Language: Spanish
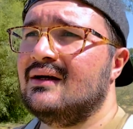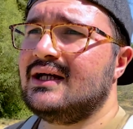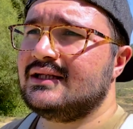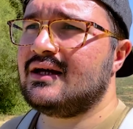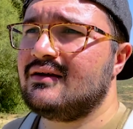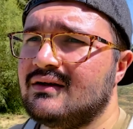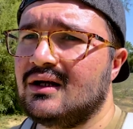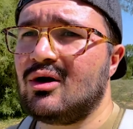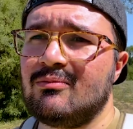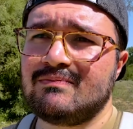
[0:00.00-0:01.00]
y te dicen
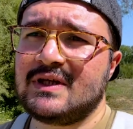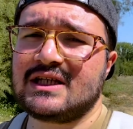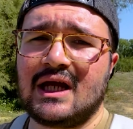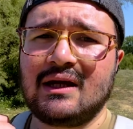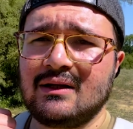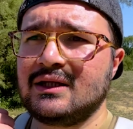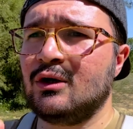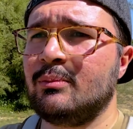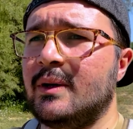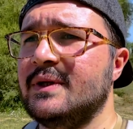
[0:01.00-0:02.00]
no, tienes que tener
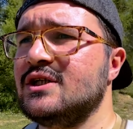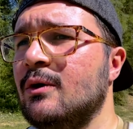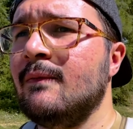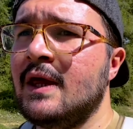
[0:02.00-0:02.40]
un permiso,